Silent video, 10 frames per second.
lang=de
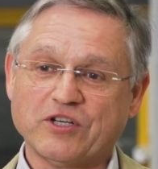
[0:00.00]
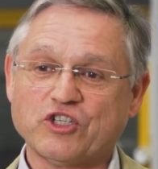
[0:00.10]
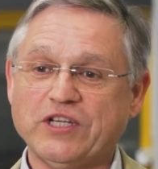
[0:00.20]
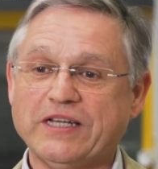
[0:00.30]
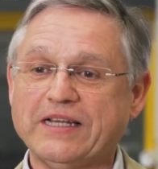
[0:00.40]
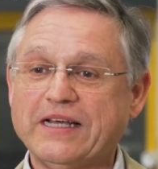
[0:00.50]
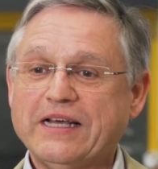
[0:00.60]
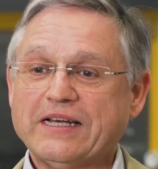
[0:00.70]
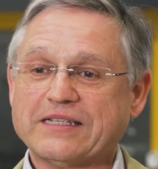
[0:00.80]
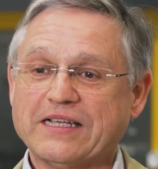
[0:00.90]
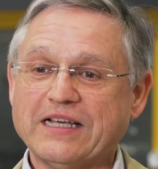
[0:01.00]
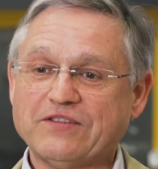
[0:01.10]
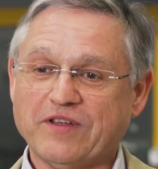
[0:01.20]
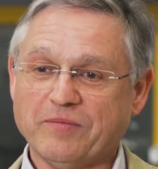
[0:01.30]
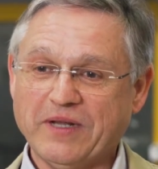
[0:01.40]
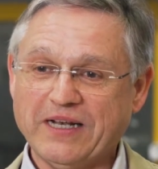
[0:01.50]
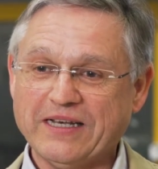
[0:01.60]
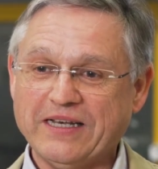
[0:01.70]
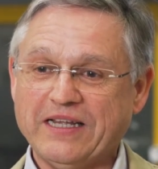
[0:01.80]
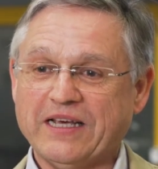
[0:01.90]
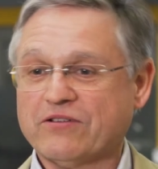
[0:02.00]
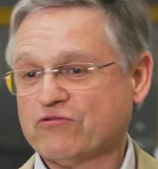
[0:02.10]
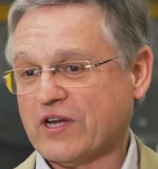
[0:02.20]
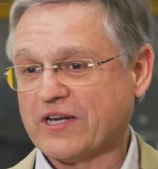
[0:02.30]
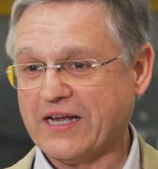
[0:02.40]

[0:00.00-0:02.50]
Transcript: Maschinen. Das heißt, wir bilden hier so ein